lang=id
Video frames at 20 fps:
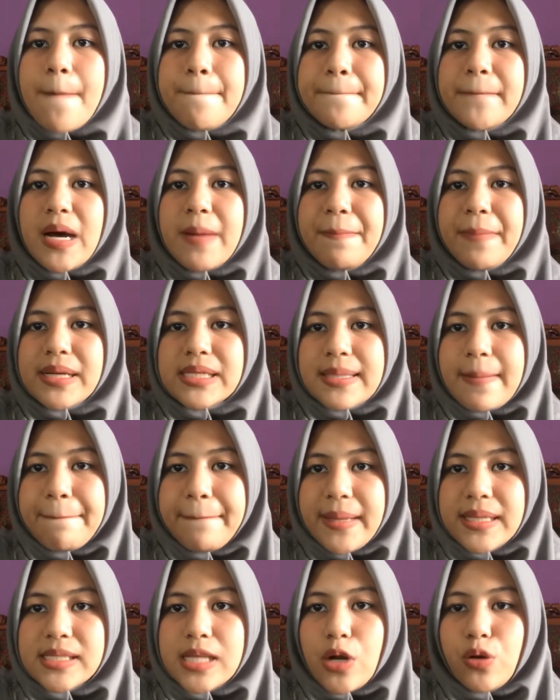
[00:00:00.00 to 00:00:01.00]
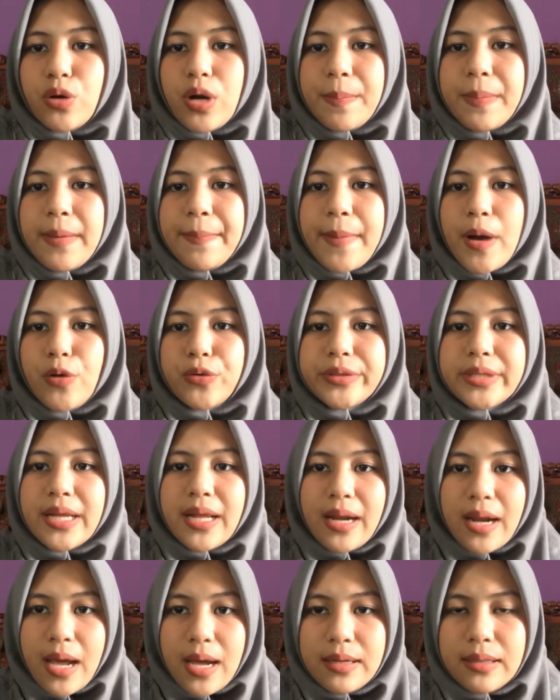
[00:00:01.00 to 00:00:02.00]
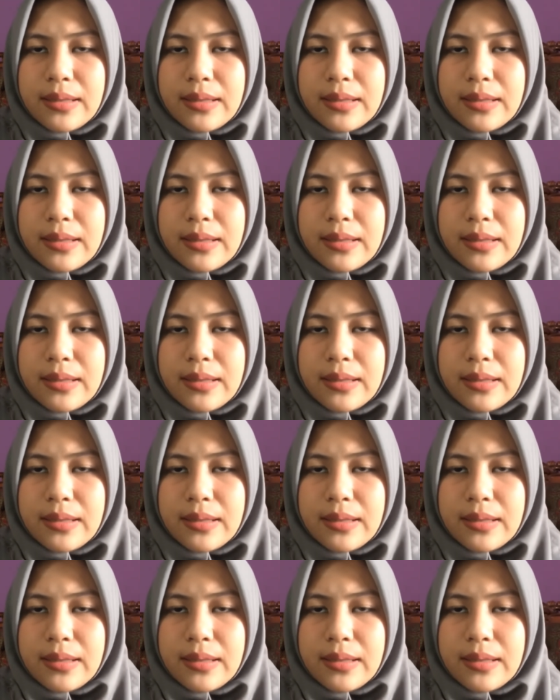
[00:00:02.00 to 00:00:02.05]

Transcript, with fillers: mempersempit saluran pipa udara,